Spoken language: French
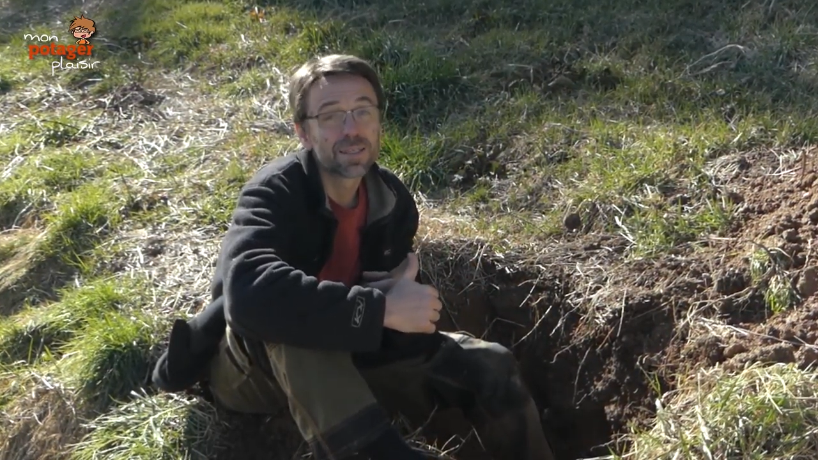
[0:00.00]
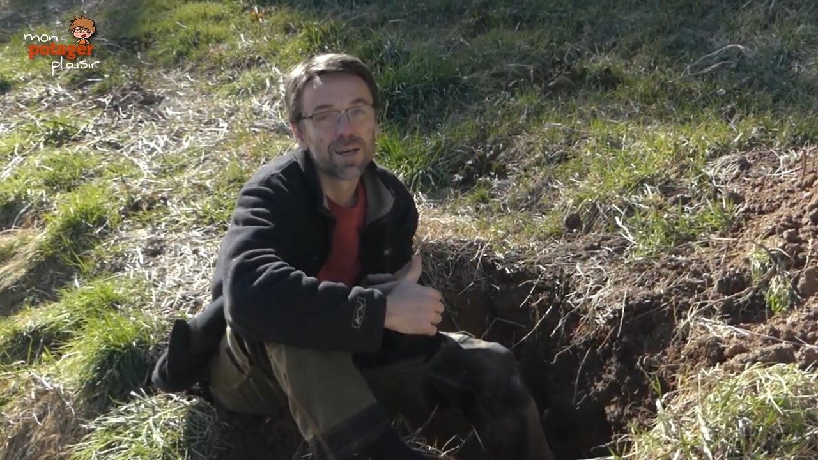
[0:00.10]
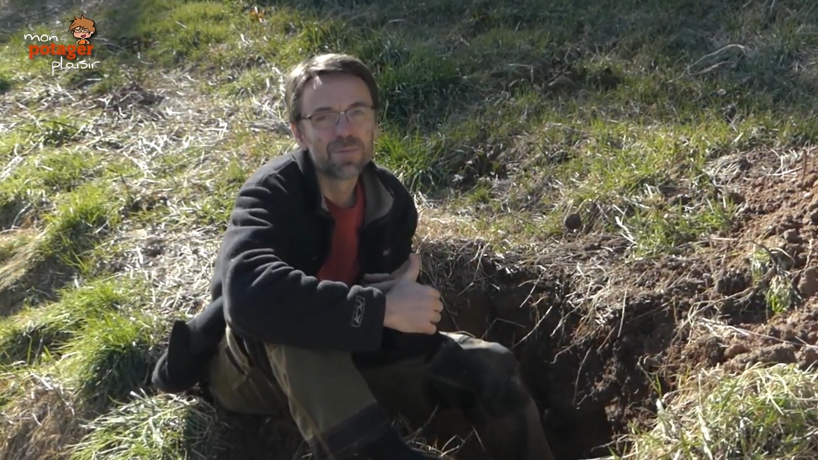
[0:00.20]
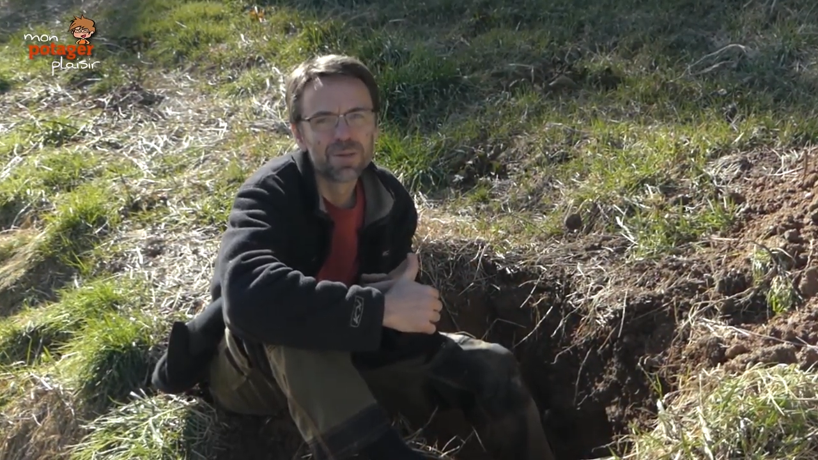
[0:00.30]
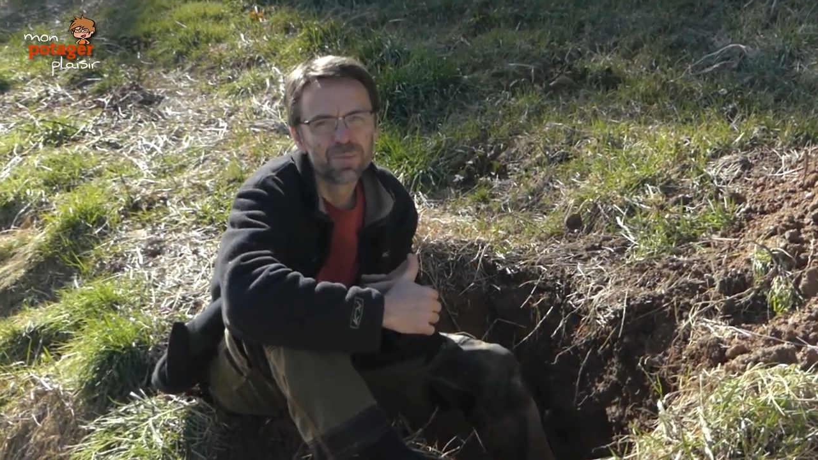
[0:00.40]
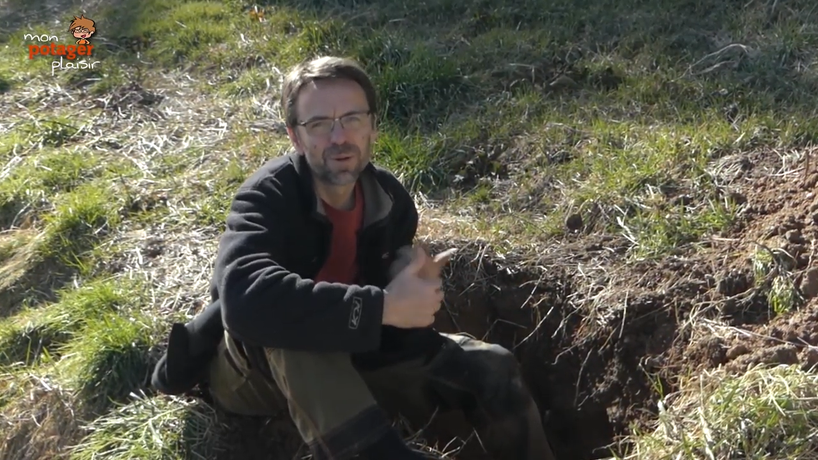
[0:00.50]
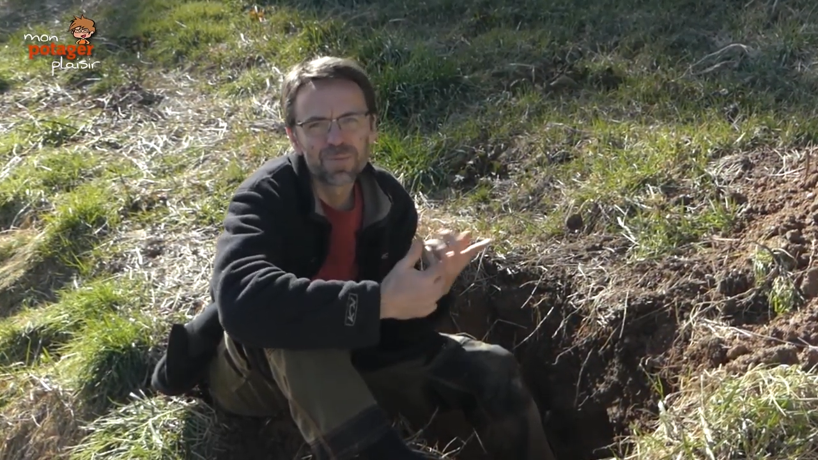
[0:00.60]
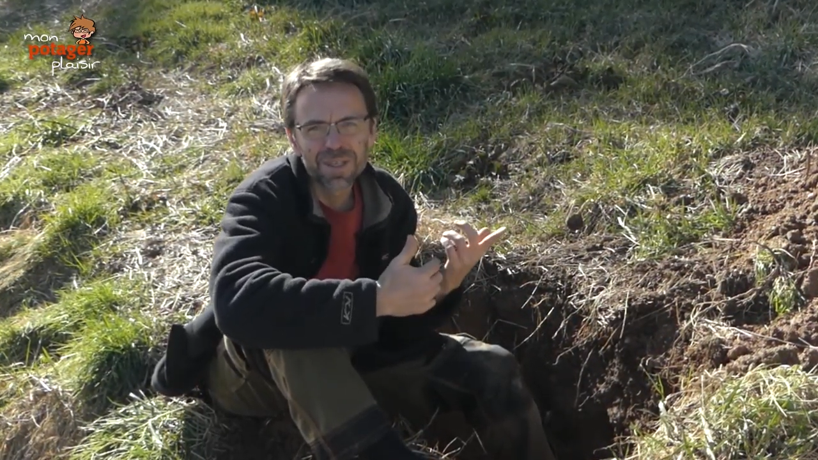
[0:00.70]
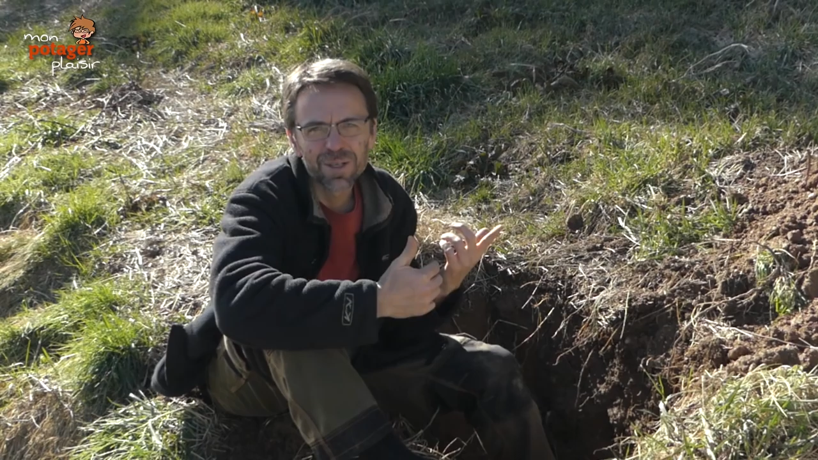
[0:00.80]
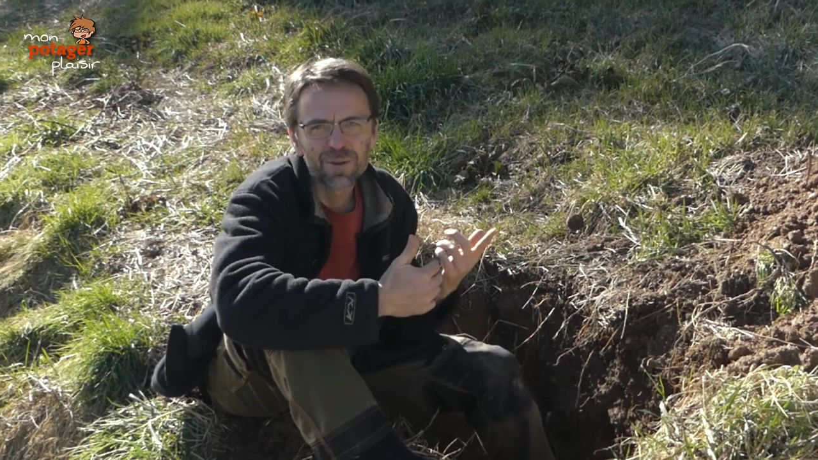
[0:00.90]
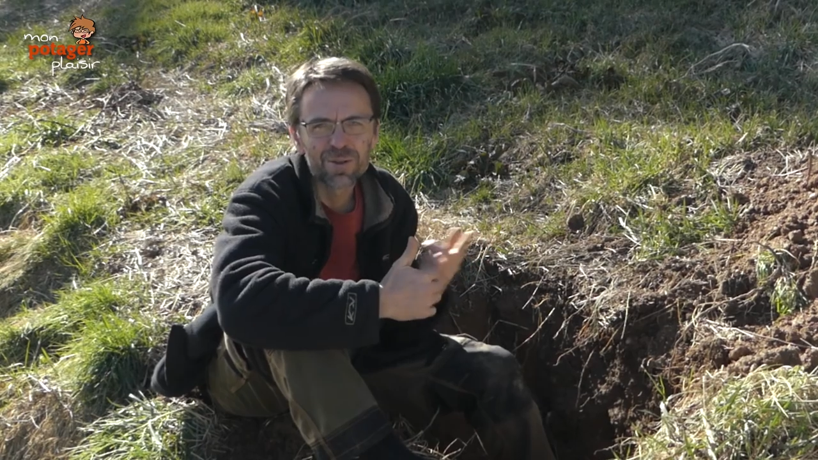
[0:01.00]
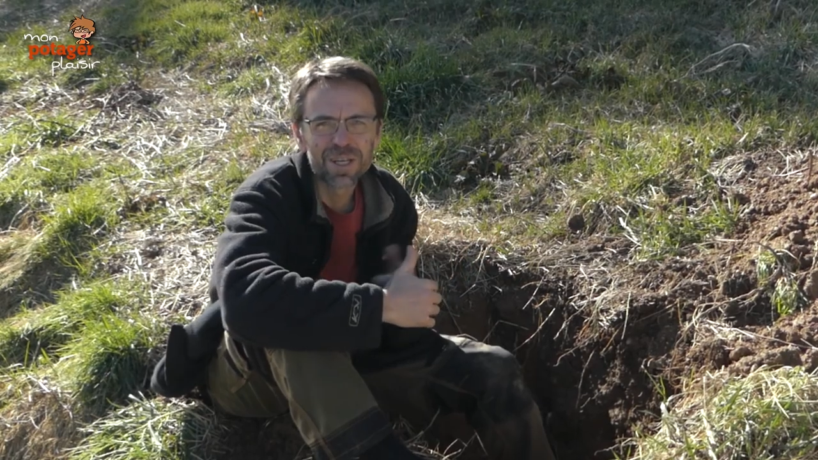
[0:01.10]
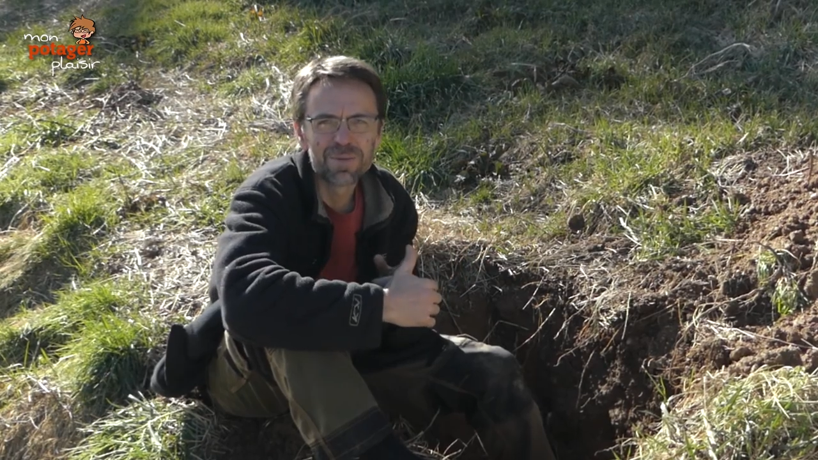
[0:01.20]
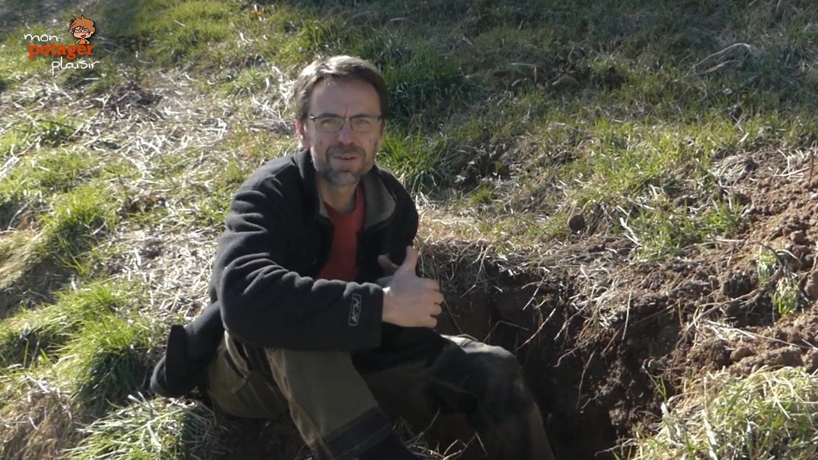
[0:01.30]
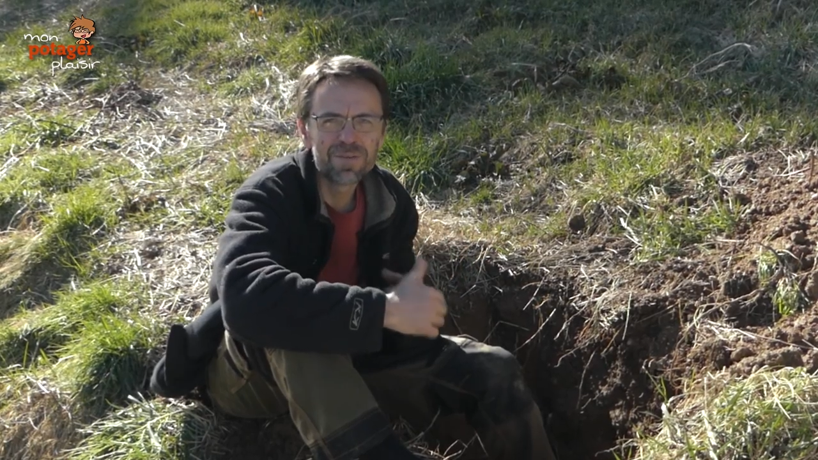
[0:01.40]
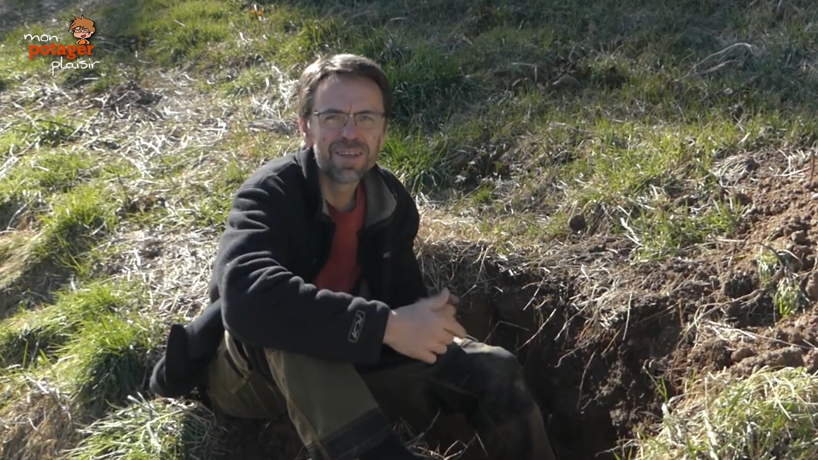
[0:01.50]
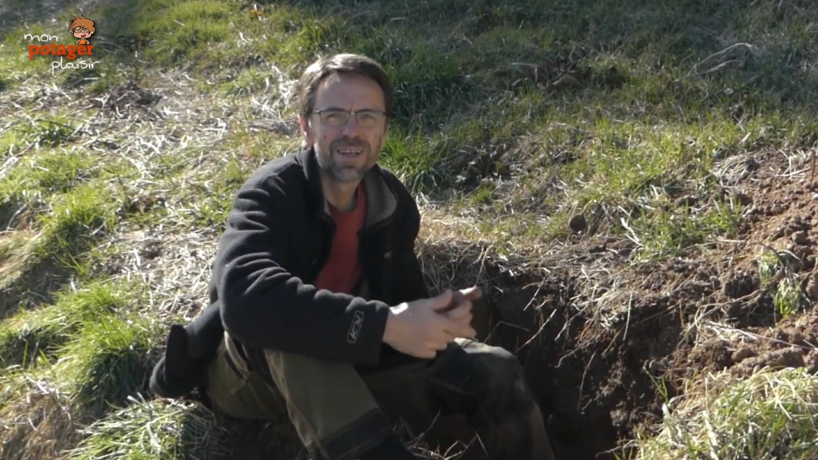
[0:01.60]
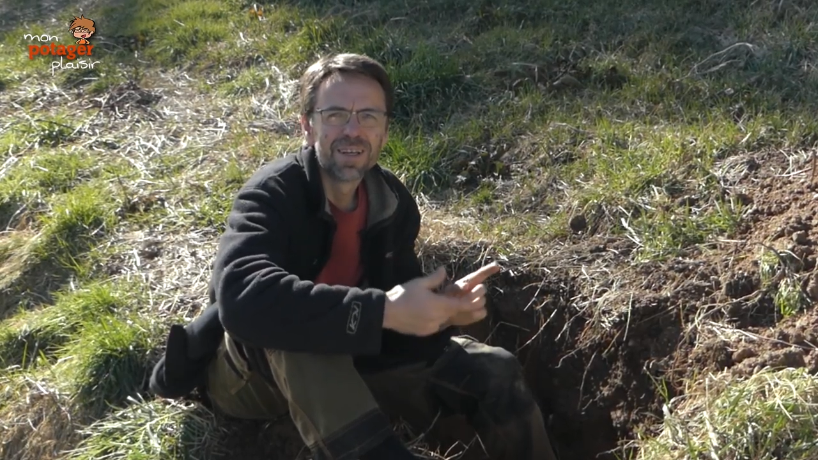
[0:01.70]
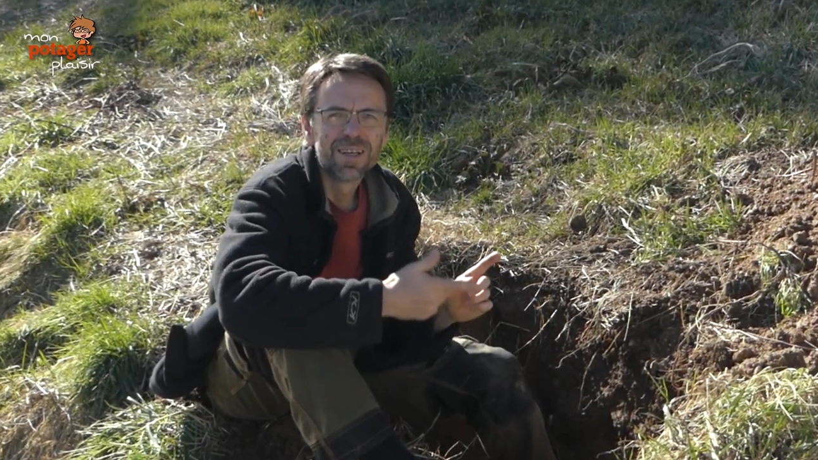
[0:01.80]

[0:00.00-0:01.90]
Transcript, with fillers: c'est un petit peu comme ça que je gagne ma vie.